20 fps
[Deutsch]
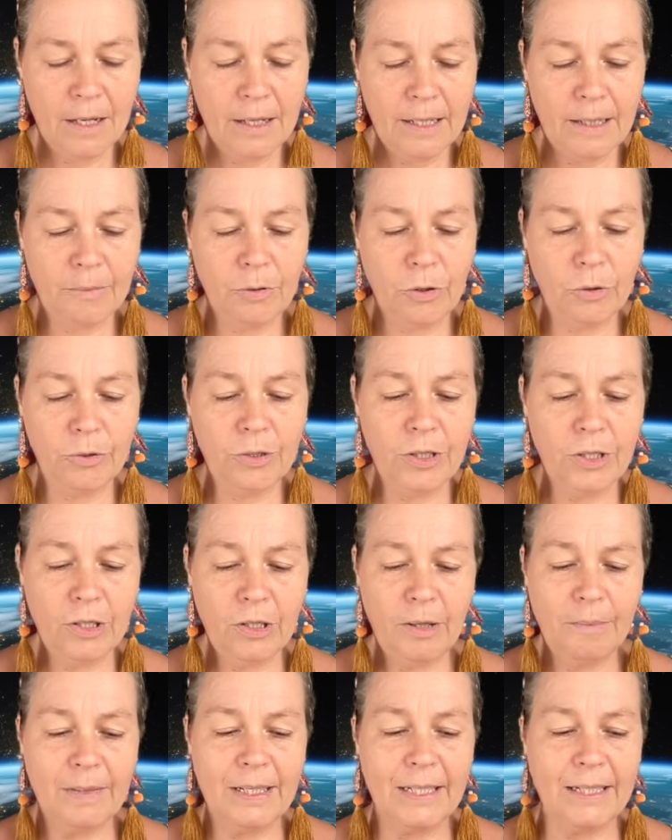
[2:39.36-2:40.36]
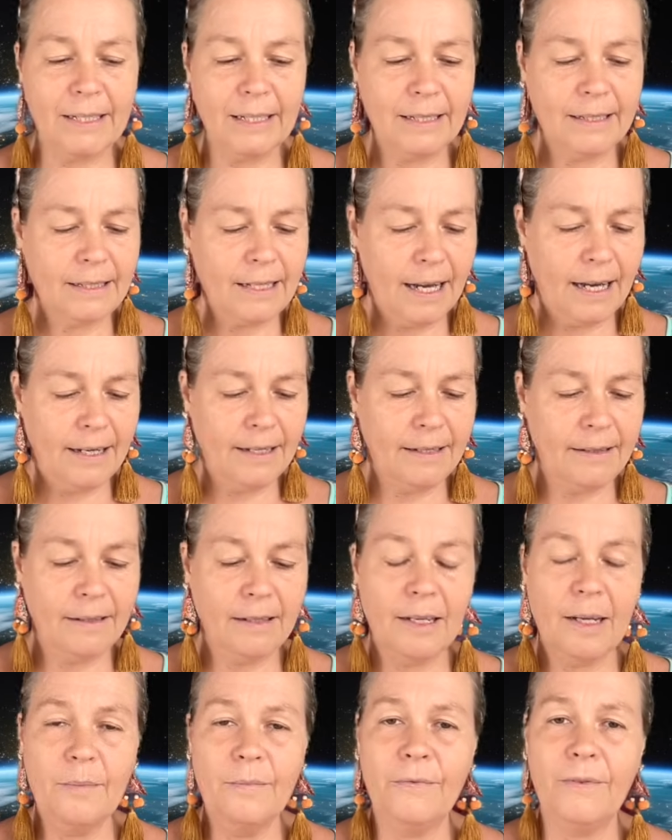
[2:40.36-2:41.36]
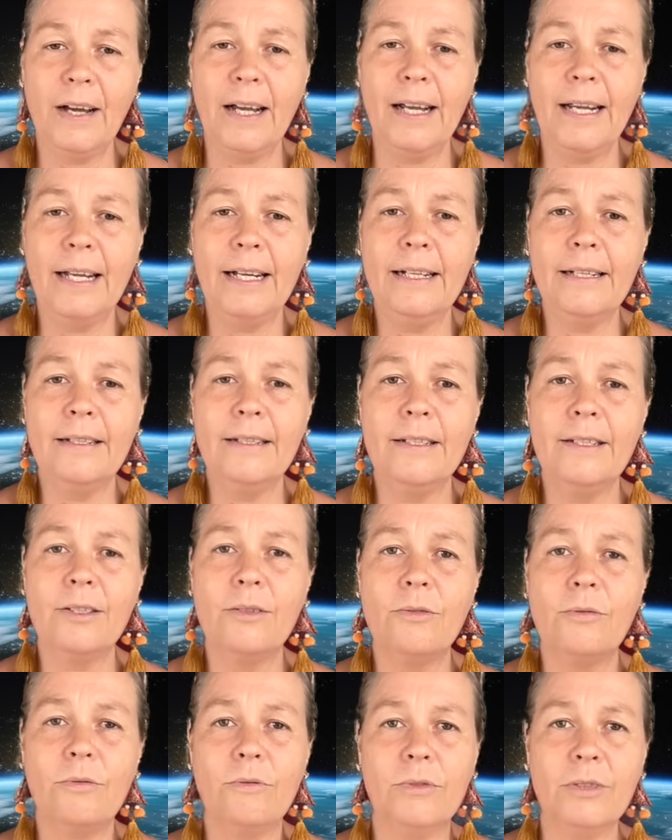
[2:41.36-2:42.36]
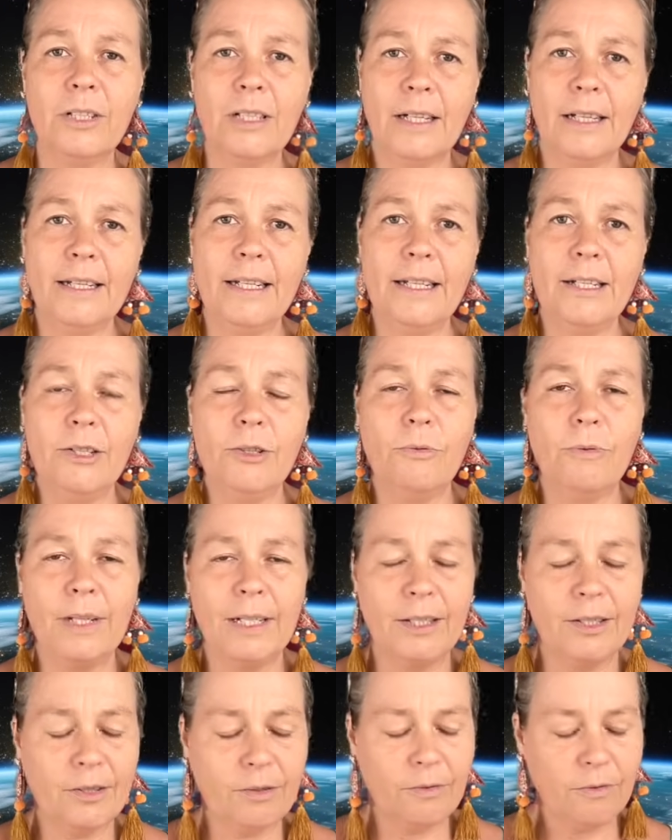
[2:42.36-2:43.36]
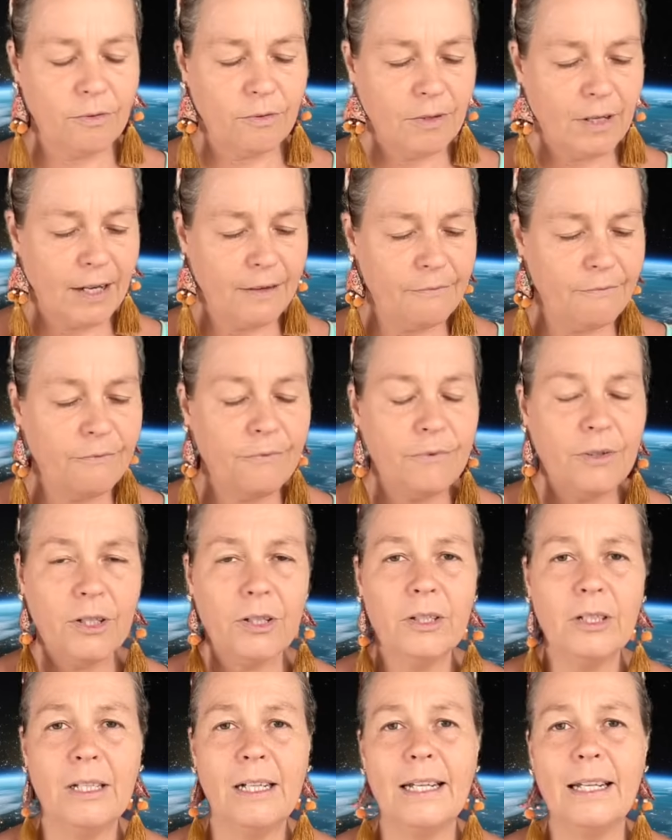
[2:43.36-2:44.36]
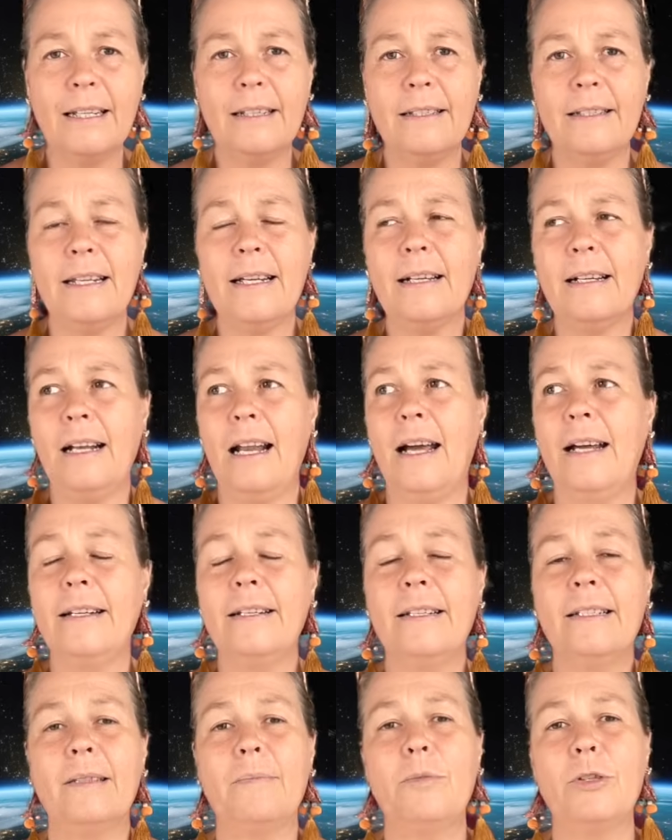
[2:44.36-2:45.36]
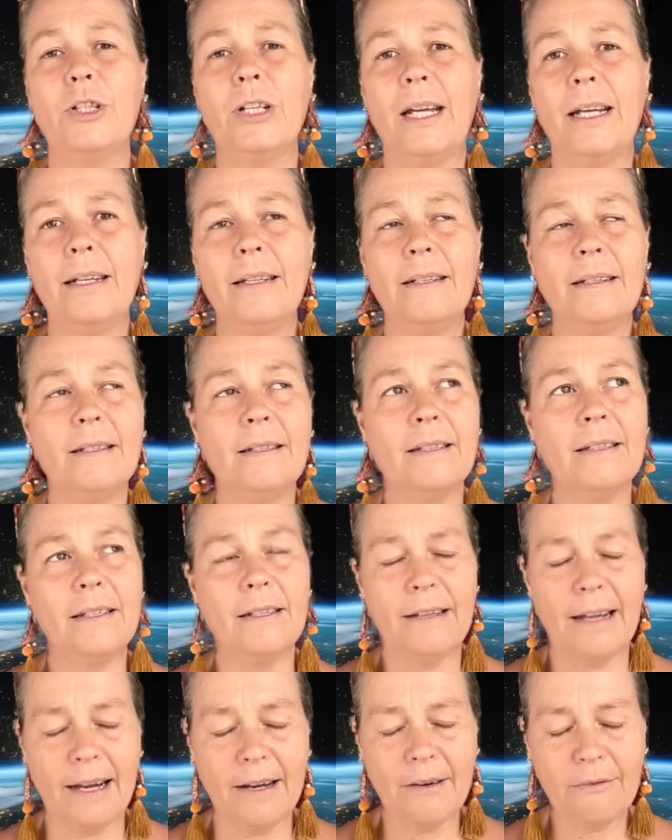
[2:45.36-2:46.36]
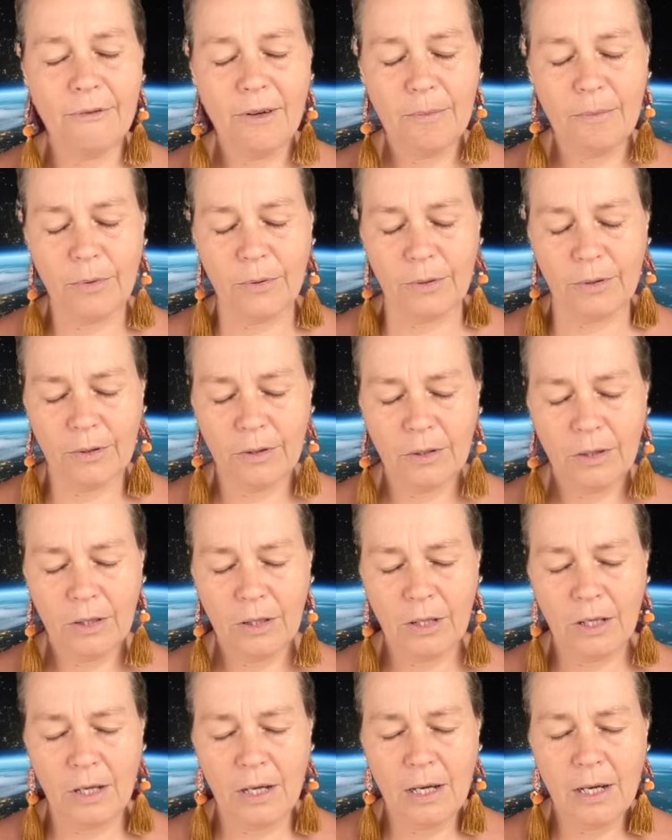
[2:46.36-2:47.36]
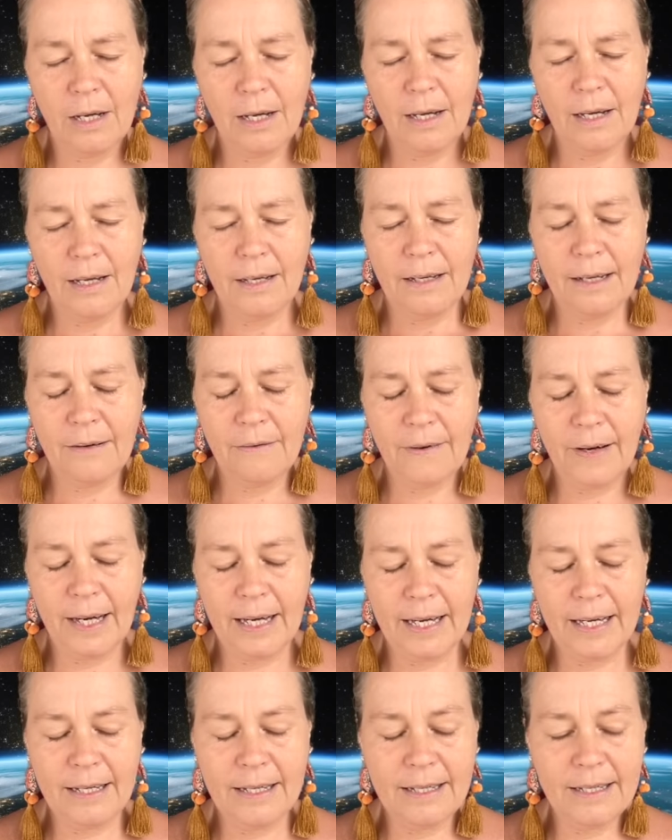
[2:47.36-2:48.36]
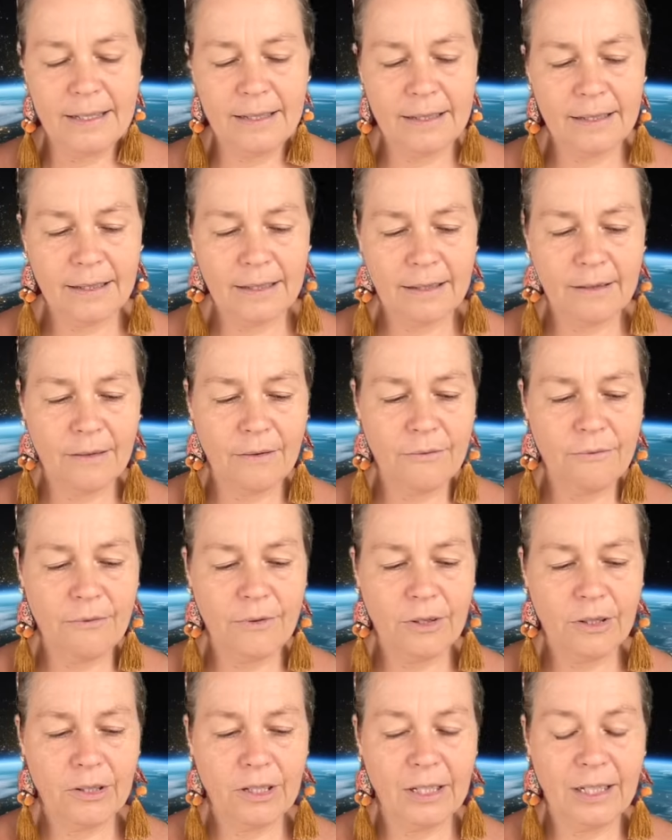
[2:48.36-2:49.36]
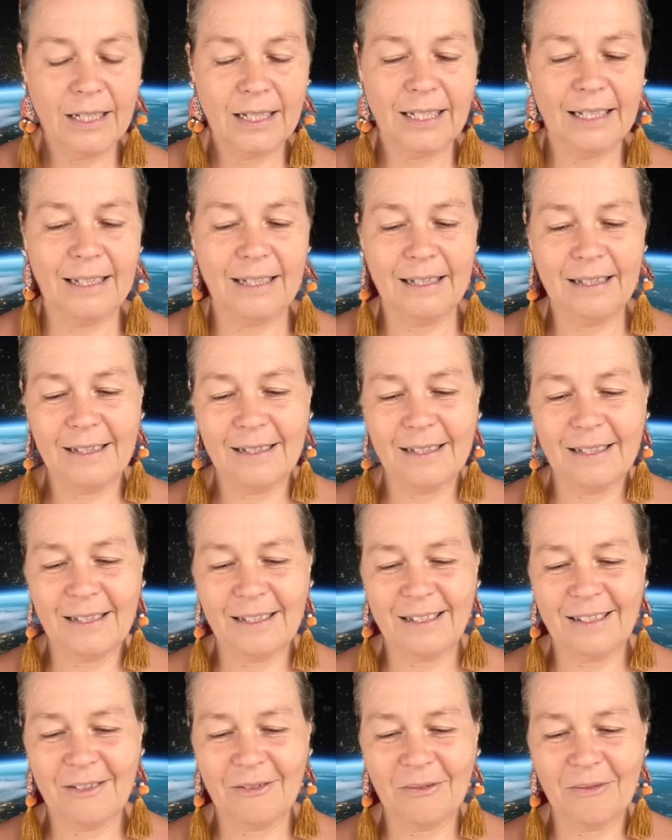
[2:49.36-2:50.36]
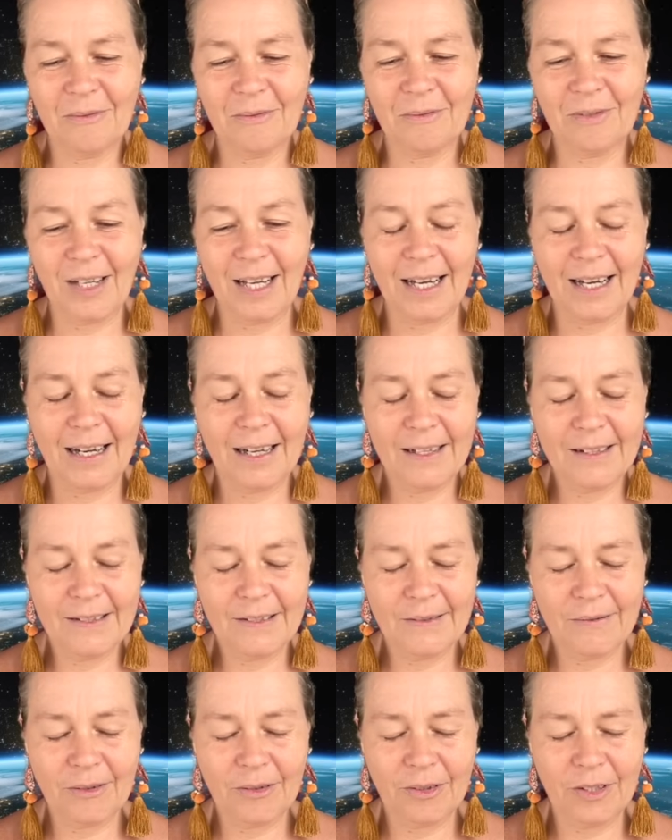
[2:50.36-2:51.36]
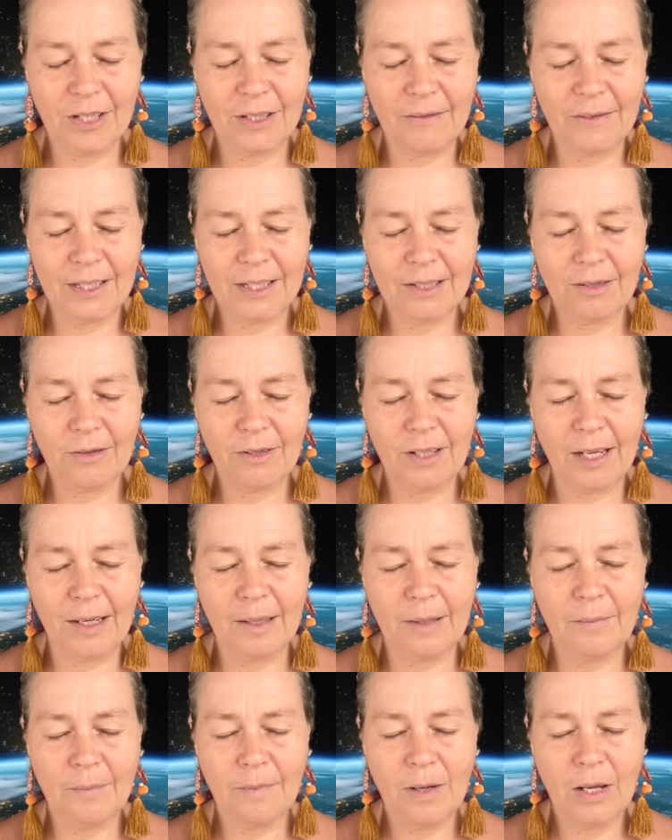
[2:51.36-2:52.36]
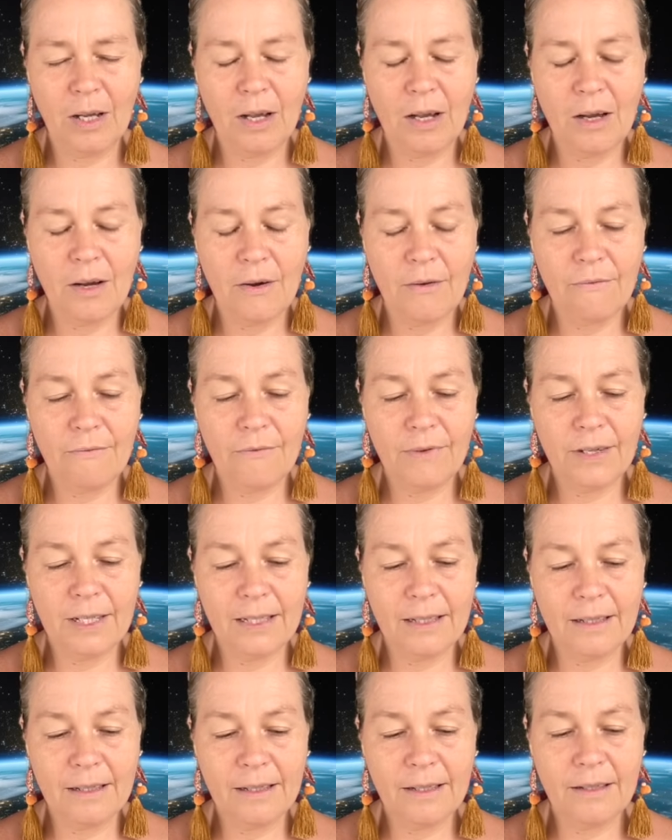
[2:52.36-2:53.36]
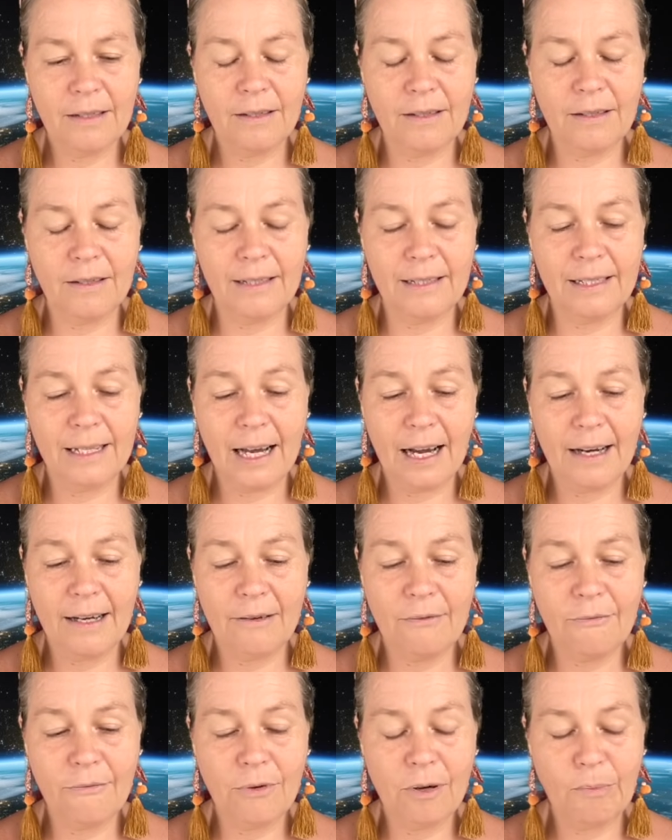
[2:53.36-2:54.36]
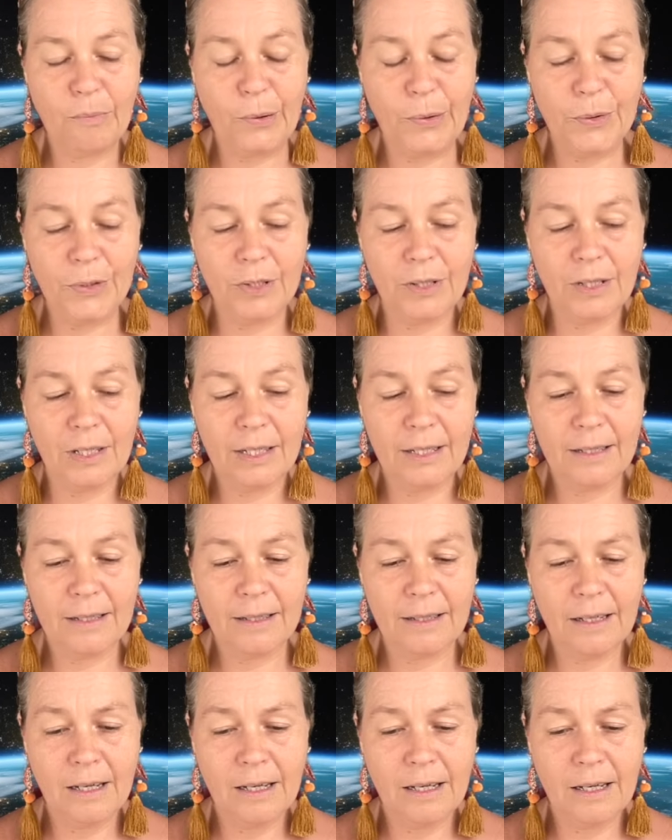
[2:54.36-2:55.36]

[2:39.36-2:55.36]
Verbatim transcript: Im Grunde genommen ist das ein im Verhältnis zu unserer Intuition ein wirklich sehr kleines, beschränktes Denkvermögen. Derweil ist wirklich das Herz von dir, was zu deinem wissenden Sein verbunden ist,